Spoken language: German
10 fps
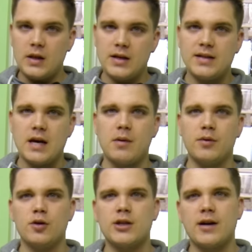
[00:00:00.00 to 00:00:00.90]
Ich selber
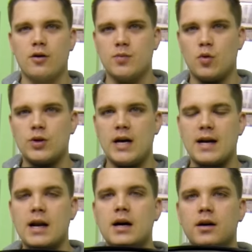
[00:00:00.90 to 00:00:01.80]
benutze eine
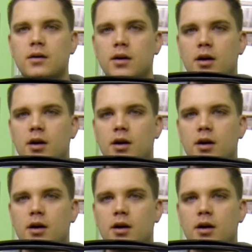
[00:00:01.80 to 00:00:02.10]
Osmoseanlage,